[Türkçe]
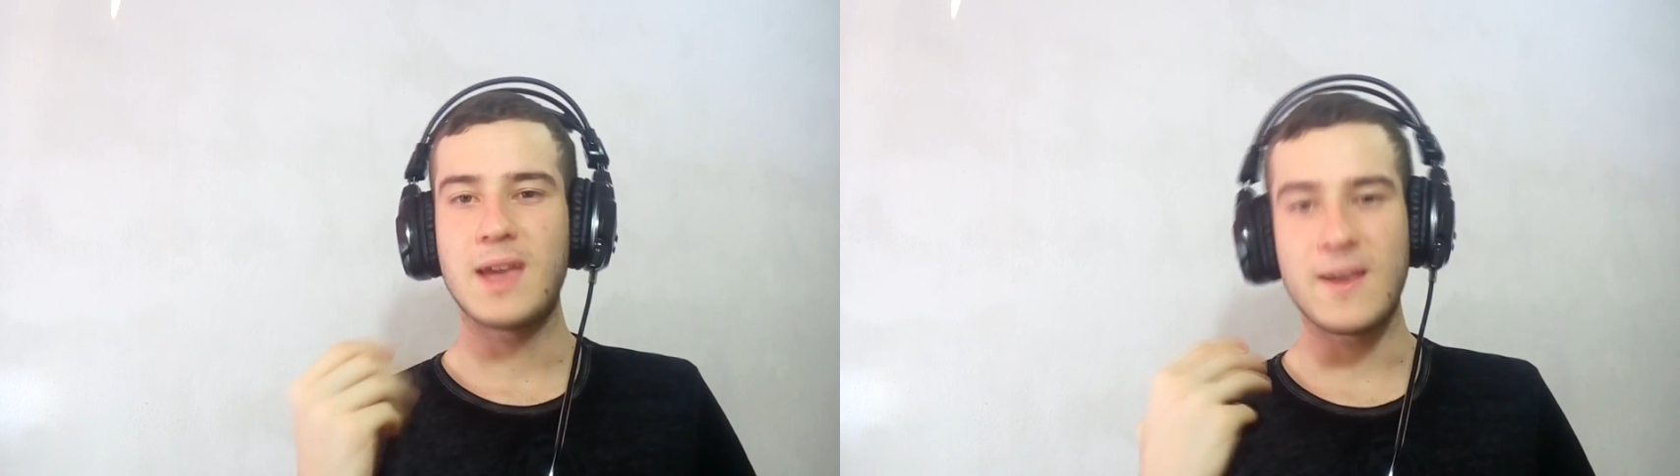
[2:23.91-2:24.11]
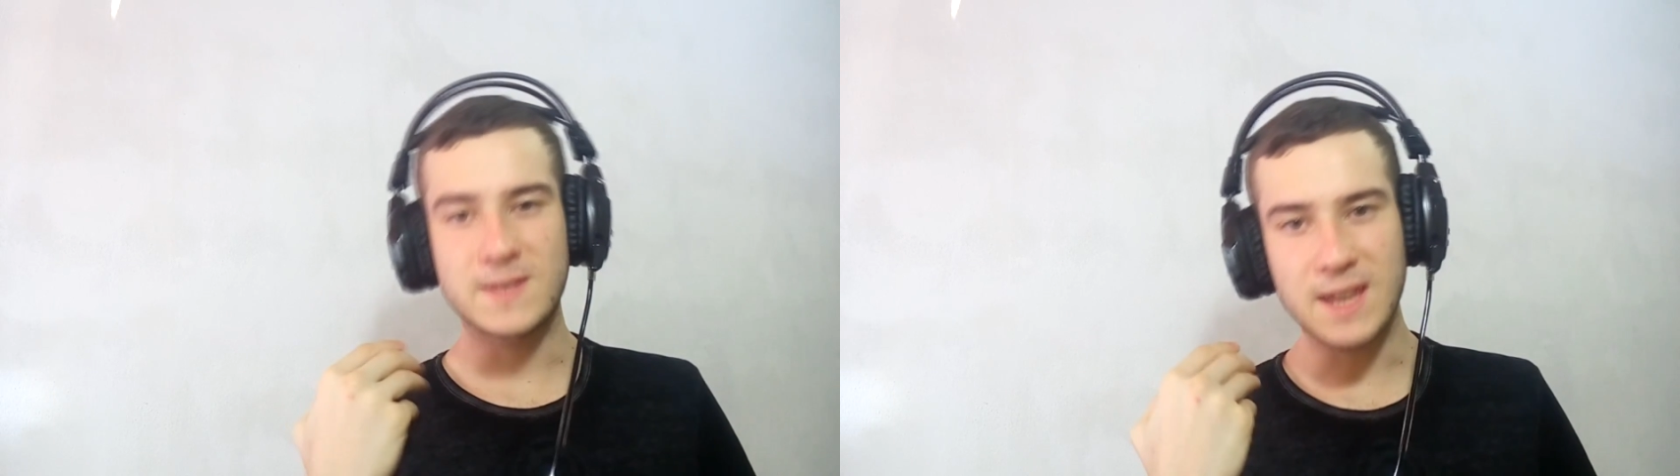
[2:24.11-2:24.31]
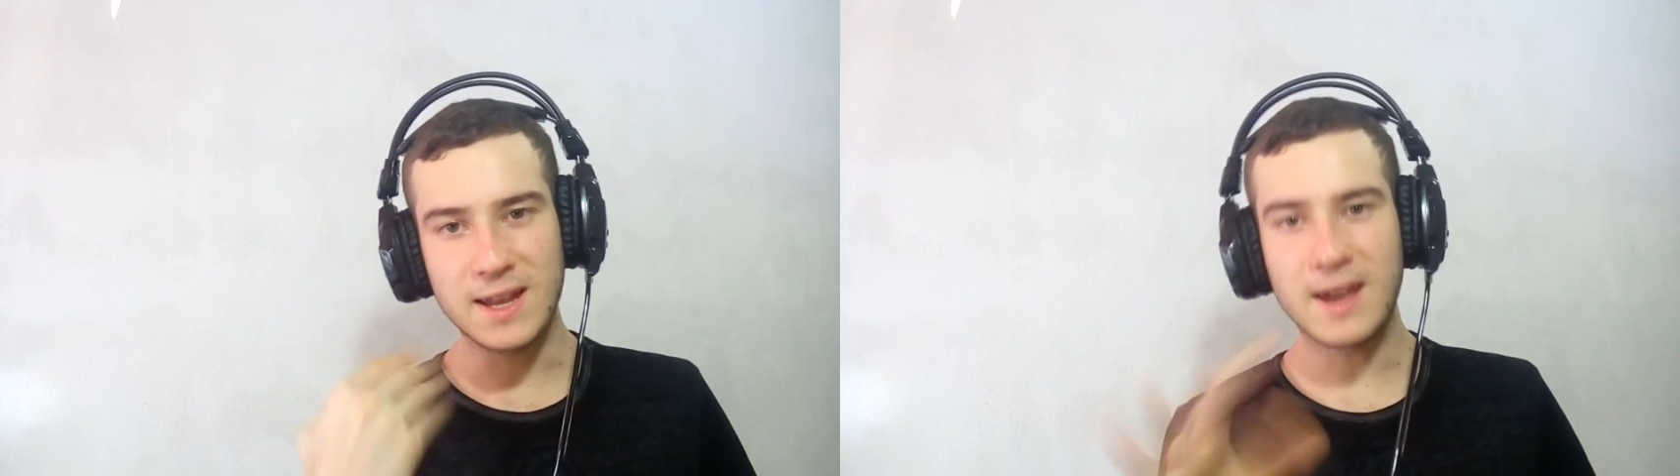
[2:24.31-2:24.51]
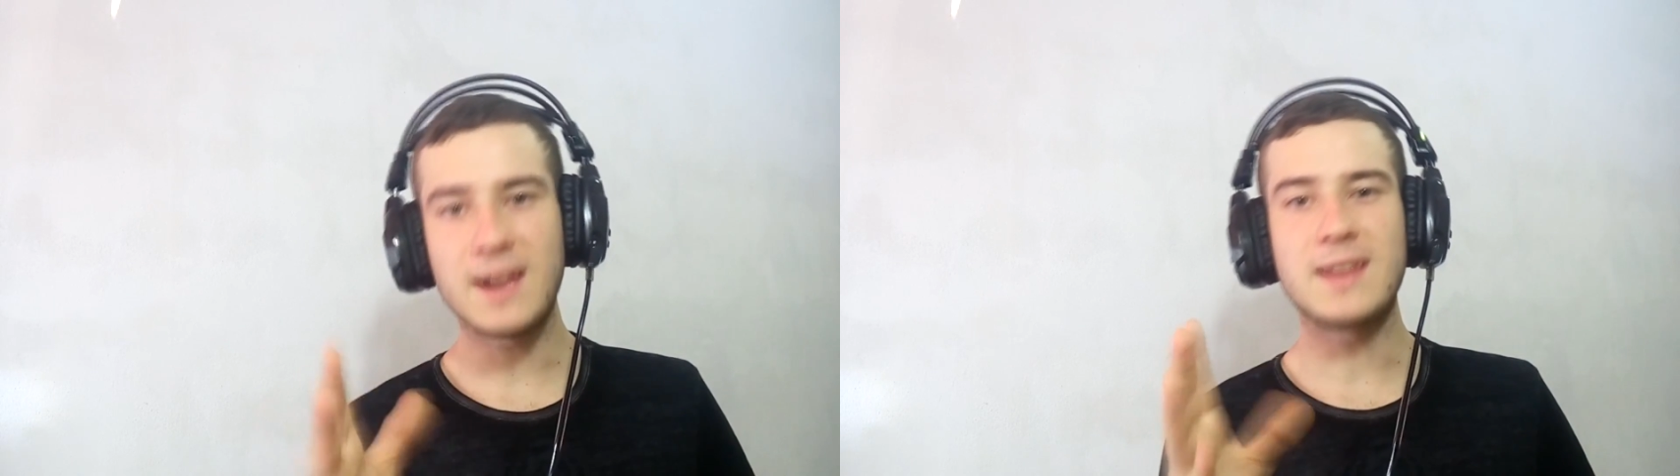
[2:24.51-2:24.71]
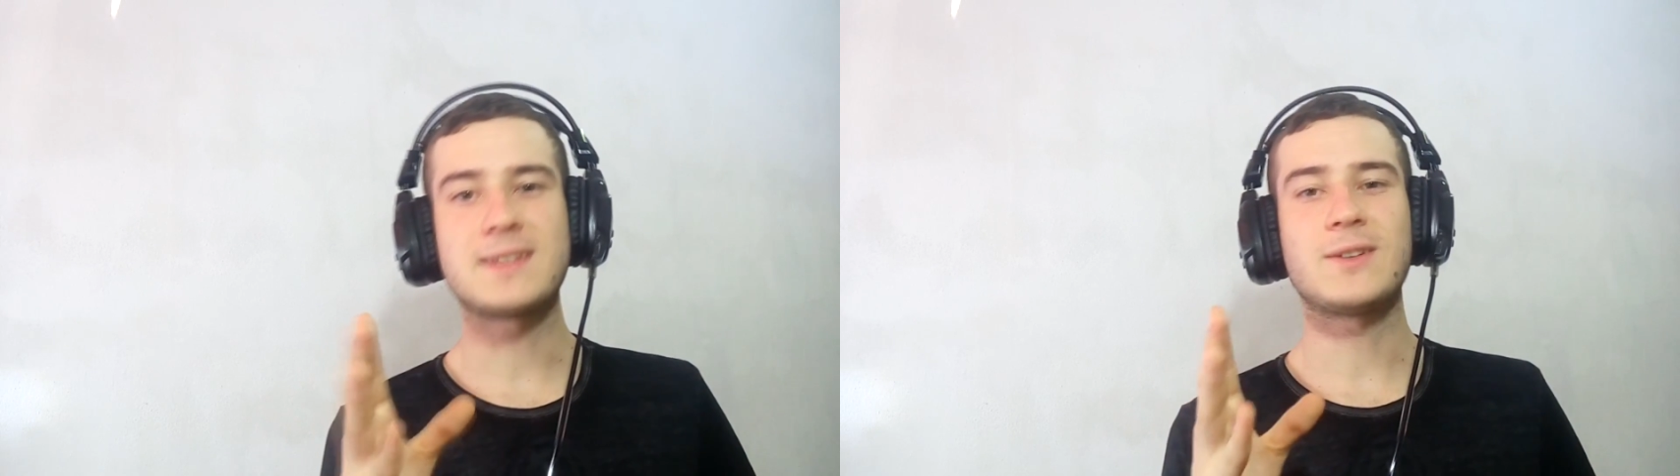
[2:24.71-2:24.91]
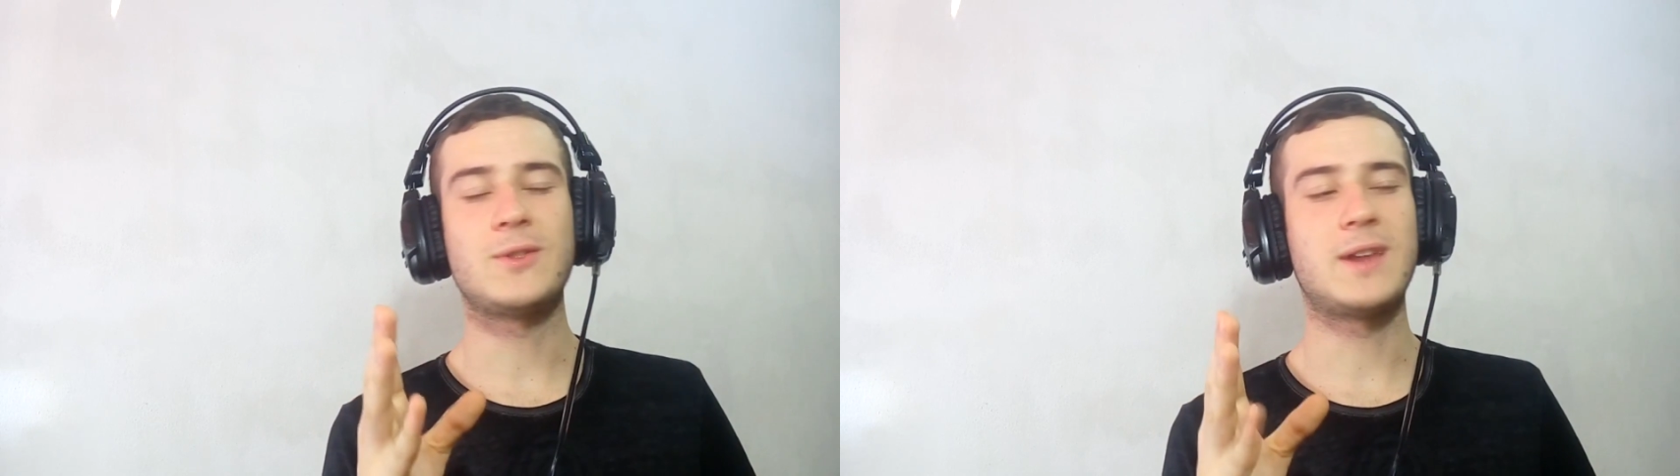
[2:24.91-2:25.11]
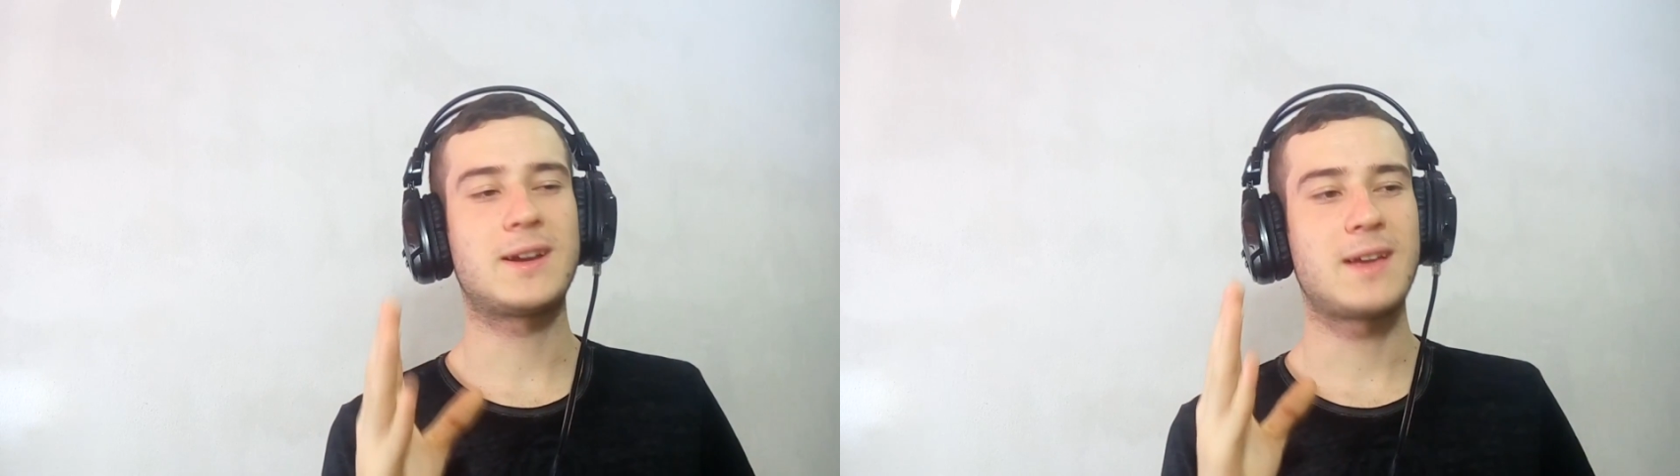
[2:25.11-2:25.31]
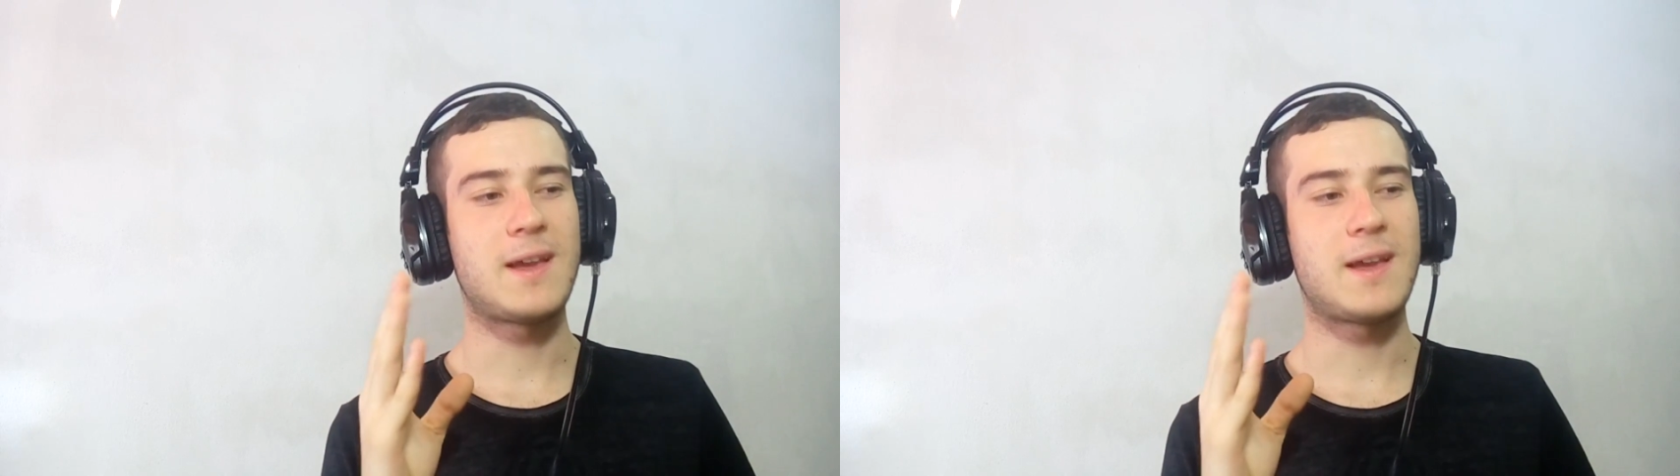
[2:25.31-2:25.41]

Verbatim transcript: Efsane ailesi onlar.